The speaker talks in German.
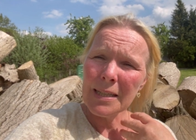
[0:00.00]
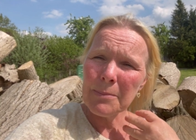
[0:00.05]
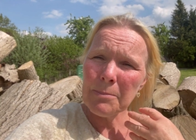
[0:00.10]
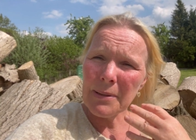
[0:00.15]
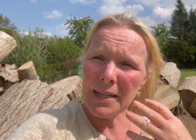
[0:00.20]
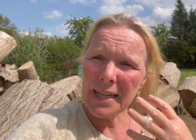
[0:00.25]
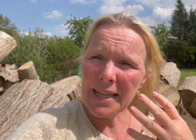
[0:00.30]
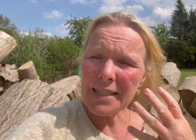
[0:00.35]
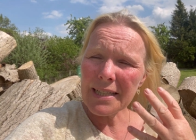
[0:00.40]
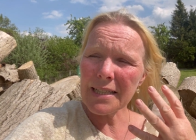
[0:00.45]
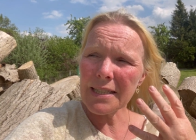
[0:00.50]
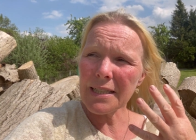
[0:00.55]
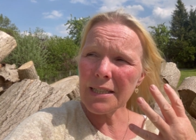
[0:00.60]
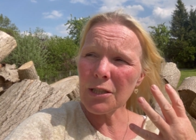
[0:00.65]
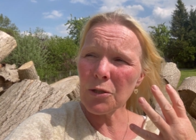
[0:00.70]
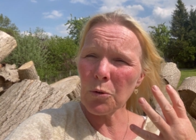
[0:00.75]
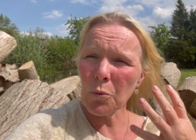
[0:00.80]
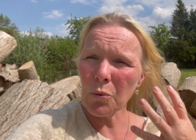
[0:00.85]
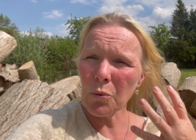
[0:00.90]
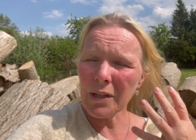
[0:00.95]

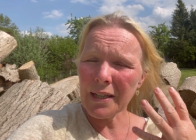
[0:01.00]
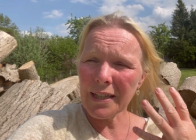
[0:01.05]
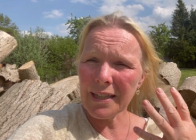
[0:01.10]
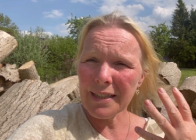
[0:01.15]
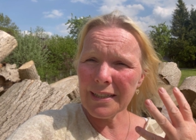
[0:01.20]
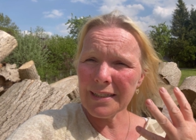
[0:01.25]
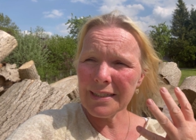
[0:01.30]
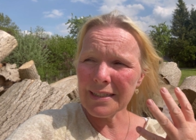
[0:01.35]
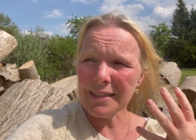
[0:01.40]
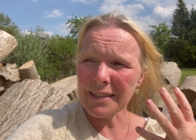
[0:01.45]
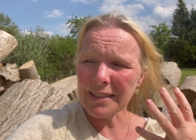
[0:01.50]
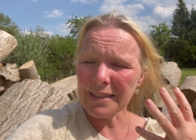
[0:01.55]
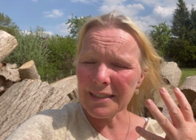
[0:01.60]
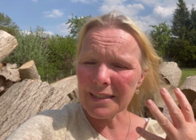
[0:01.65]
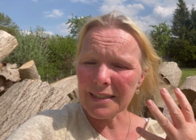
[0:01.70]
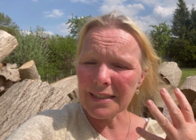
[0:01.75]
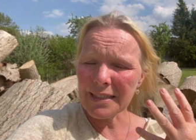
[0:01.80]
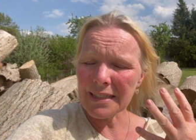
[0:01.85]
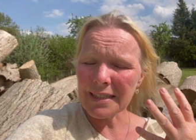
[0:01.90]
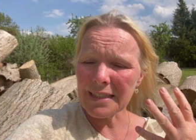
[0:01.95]
belästigt oder
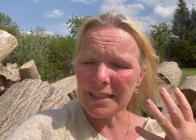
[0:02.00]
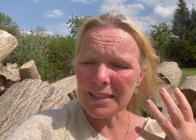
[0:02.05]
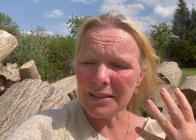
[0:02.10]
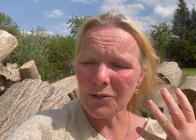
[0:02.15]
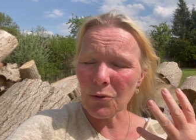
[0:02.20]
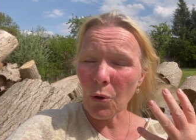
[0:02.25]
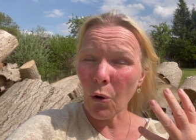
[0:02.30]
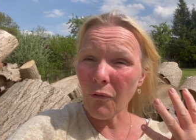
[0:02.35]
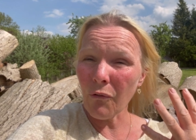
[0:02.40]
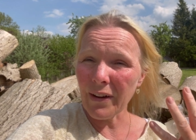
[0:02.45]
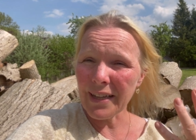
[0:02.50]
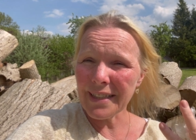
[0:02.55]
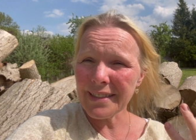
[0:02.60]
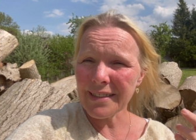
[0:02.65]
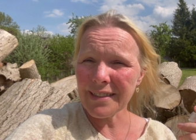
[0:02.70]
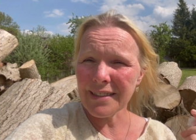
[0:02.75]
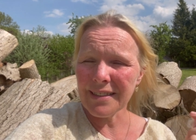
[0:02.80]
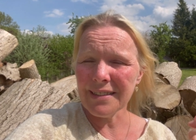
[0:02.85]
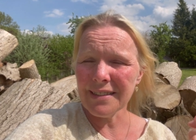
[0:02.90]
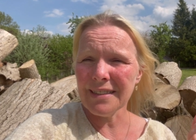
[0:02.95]
äh, äh, noch
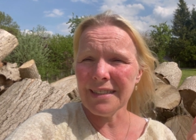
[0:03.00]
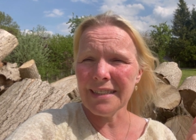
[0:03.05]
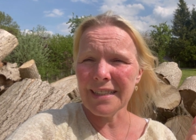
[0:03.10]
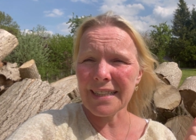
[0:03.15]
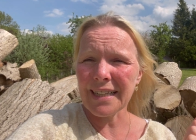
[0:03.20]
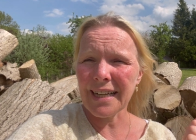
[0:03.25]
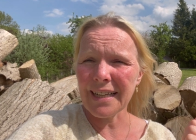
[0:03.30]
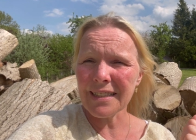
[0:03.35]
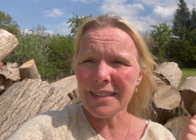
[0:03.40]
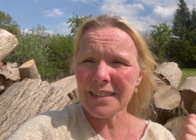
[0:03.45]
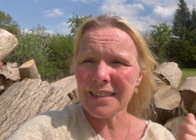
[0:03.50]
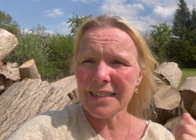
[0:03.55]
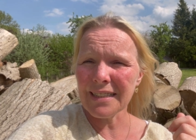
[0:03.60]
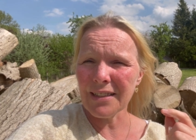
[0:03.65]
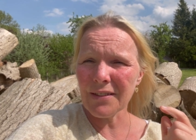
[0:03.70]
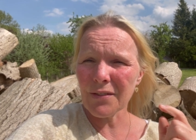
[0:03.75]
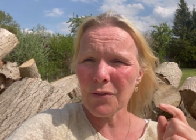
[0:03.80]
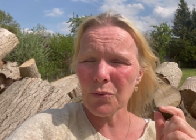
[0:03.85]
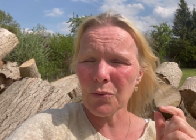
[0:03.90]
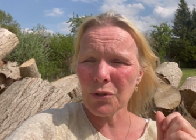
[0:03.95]
weiter erkranken
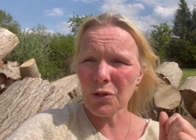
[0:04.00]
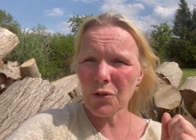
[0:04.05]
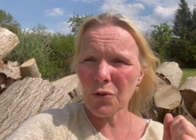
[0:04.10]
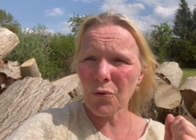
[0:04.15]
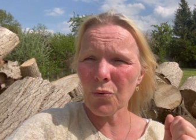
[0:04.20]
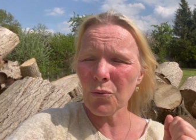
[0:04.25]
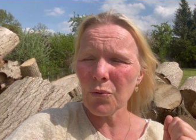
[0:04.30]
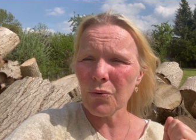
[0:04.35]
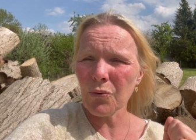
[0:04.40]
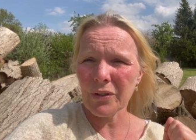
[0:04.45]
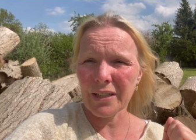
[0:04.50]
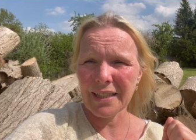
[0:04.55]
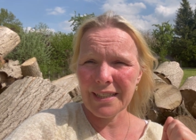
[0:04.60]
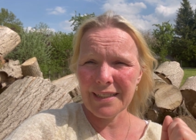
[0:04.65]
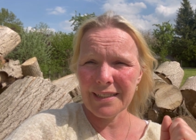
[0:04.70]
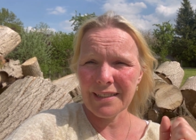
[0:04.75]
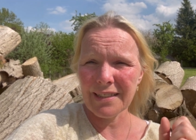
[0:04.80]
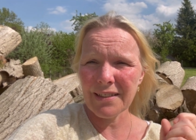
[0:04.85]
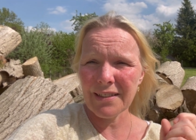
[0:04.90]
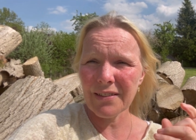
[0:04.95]
lässt durch Zug oder
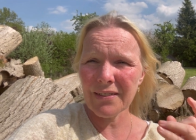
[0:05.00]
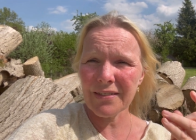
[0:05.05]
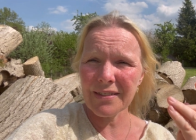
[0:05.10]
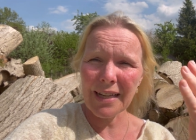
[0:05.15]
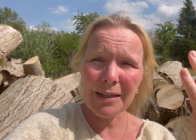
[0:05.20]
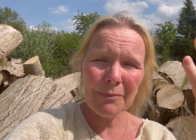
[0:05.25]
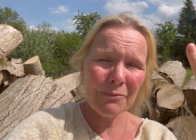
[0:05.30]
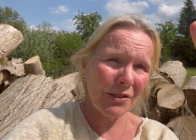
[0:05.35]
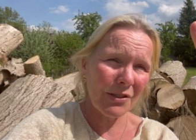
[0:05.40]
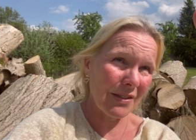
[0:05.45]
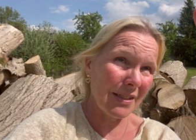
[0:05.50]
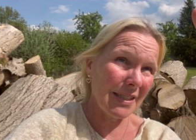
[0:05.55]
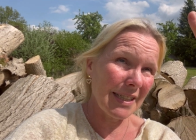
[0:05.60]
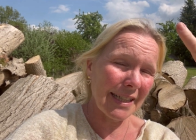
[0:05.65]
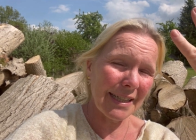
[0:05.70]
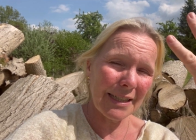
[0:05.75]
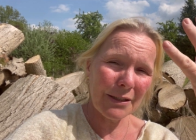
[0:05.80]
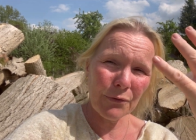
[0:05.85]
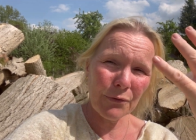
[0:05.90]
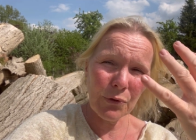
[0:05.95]
ähnliches, haben wir sie
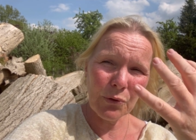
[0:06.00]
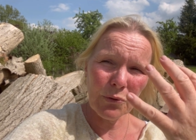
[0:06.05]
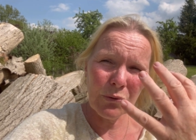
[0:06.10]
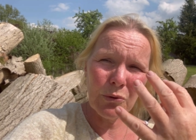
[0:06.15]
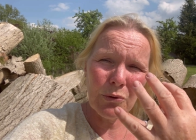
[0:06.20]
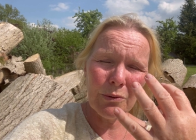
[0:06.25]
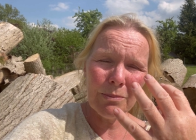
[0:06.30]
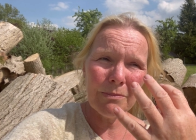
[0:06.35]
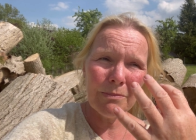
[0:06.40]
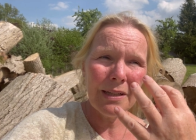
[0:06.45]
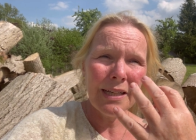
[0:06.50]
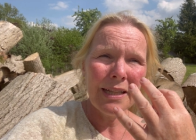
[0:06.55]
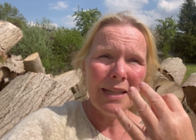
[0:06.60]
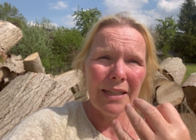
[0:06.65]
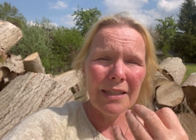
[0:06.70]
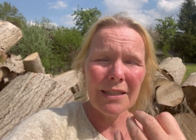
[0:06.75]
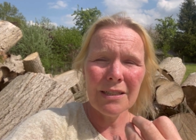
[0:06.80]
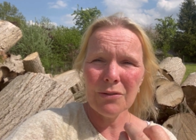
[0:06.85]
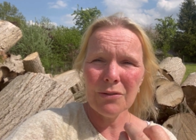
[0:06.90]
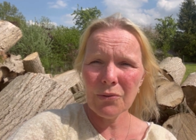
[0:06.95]
direkt von oben
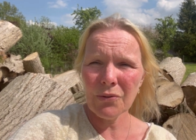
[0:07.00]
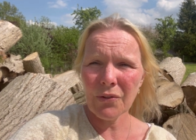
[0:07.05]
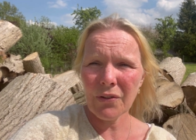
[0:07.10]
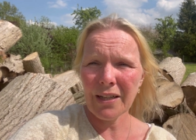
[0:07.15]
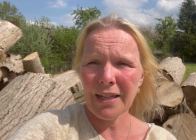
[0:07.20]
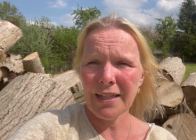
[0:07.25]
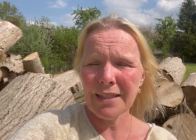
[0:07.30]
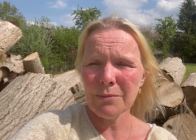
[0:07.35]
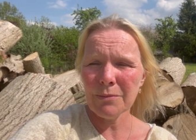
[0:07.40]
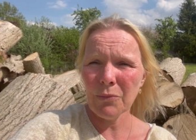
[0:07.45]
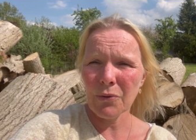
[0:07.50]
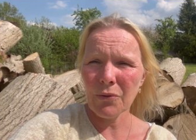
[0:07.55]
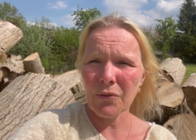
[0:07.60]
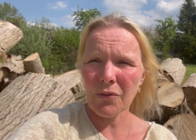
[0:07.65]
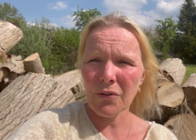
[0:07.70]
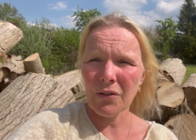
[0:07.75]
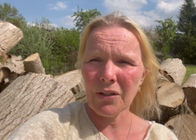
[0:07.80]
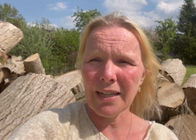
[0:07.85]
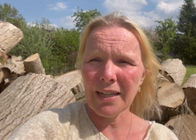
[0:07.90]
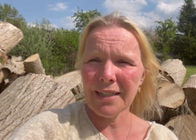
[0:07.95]
in unsere
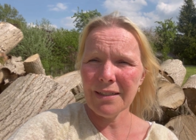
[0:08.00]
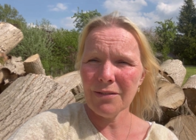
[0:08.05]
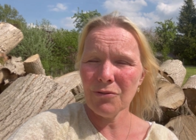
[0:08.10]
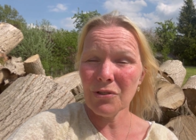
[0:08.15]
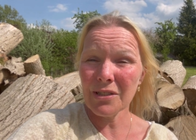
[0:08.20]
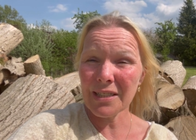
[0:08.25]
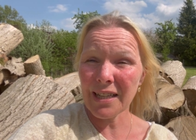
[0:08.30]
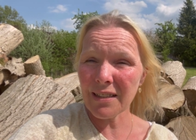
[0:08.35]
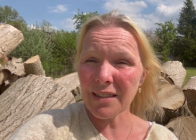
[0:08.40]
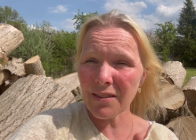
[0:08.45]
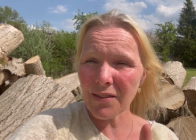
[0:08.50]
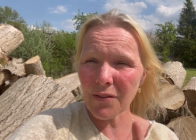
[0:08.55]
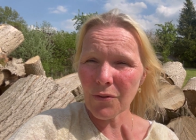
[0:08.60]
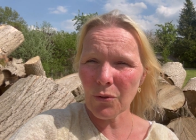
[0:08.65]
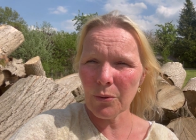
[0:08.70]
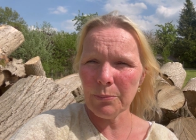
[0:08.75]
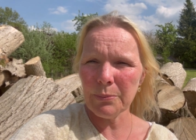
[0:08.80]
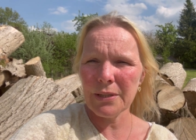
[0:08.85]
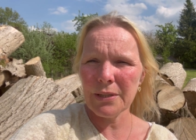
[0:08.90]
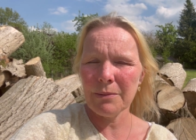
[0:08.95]
Atmungsorgane und das
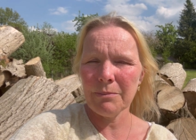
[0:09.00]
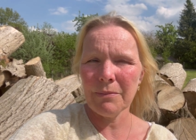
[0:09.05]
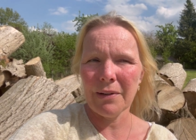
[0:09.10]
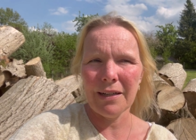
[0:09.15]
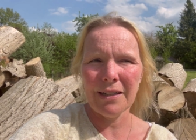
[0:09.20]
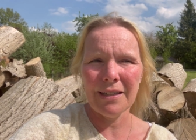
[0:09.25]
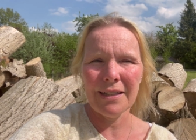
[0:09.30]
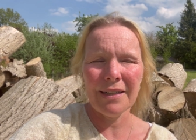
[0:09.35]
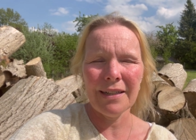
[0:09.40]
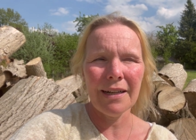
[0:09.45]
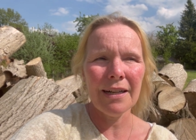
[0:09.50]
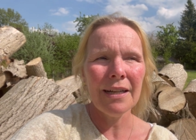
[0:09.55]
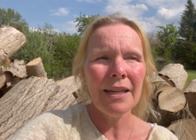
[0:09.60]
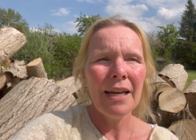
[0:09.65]
ist optimal. Ja?